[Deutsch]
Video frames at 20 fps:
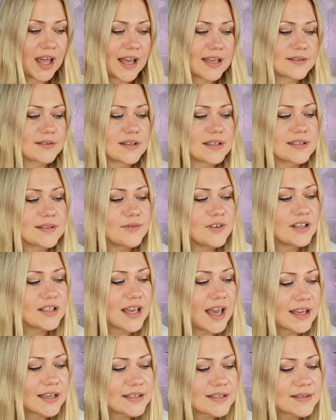Also das finde
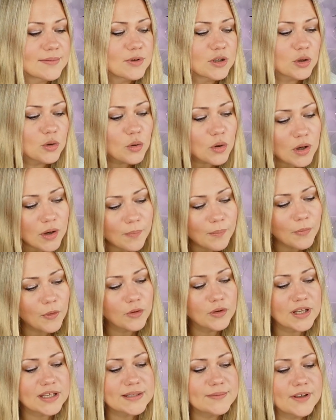ich eigentlich ziemlich cool
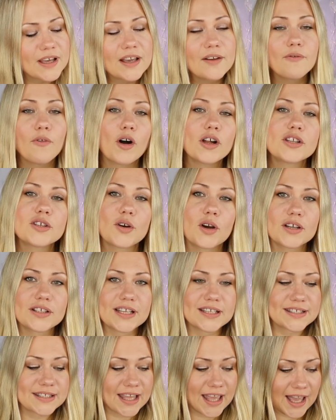und deswegen wollte ich euch
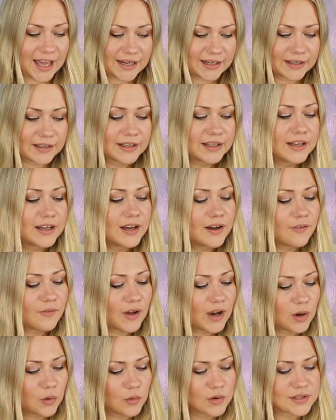das gerne
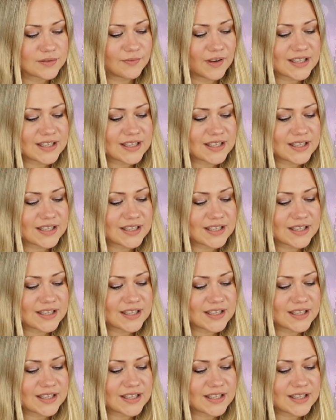verlosen.